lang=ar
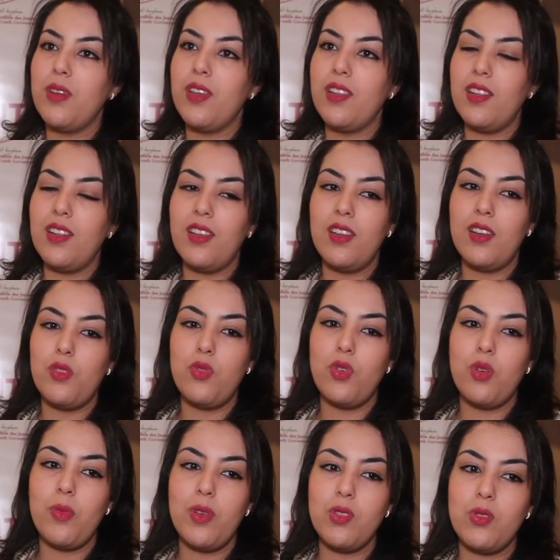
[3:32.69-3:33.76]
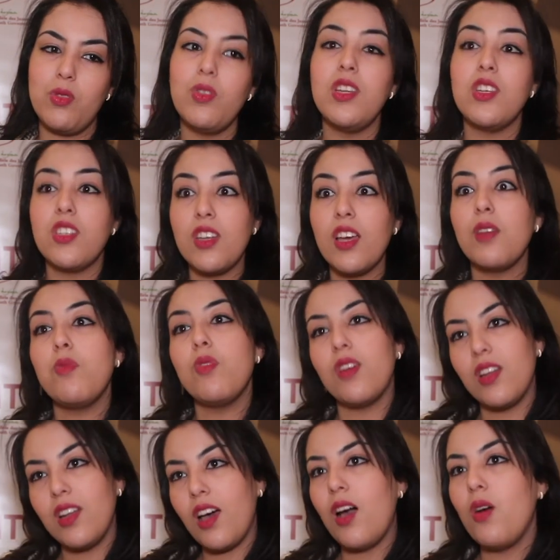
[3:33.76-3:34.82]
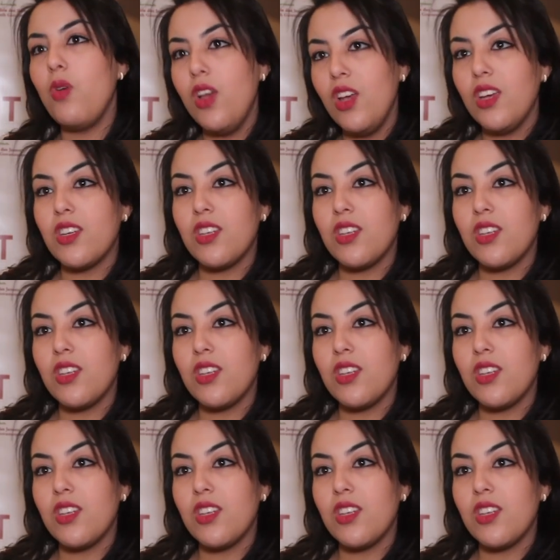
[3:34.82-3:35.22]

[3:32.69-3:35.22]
من هاد لي فورماسيون اللي جينيرالمون كنلقاو